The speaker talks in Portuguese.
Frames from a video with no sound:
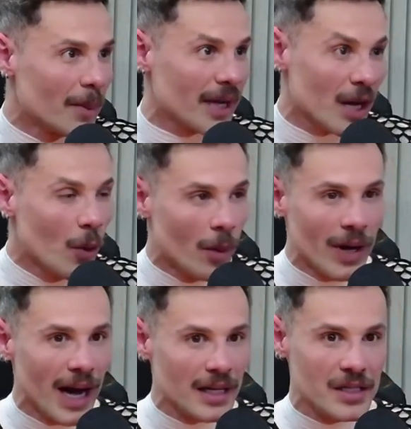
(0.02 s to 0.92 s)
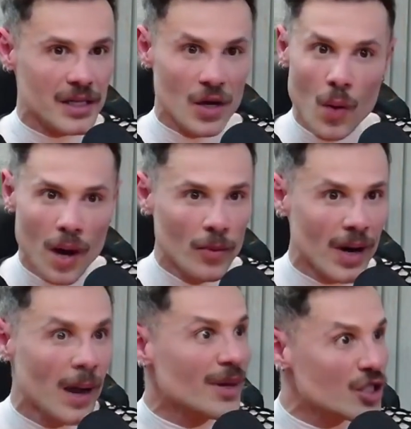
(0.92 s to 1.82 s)
Mano, eu amo reality. Exato. Eu
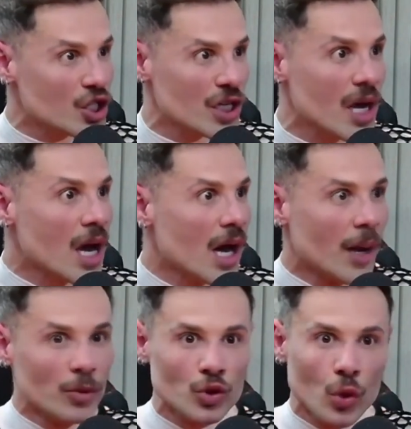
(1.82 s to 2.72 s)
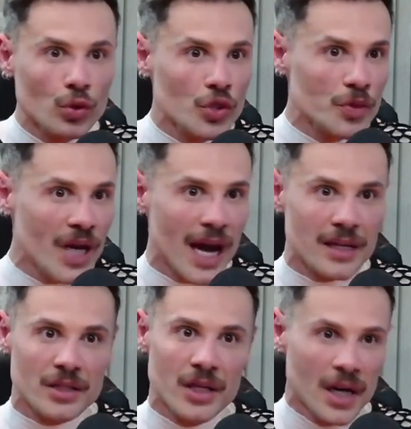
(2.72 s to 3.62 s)
amo, amo assistir. Ah. Amo todo tipo de
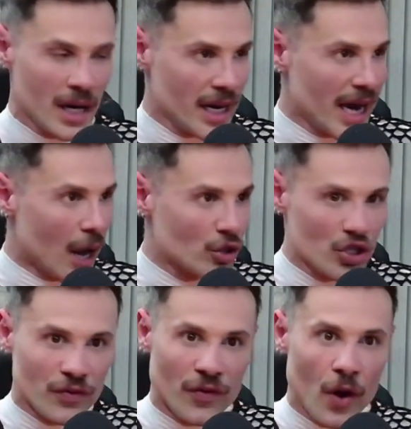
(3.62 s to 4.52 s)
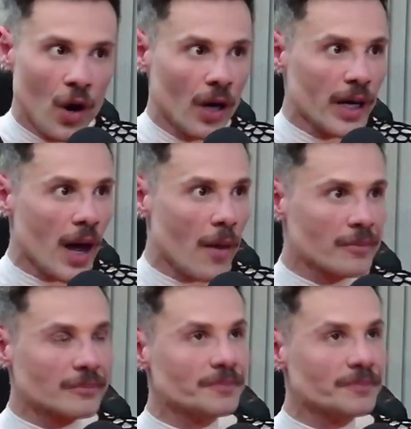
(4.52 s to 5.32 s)
reality. Tem reality algum que você não fora. participaria?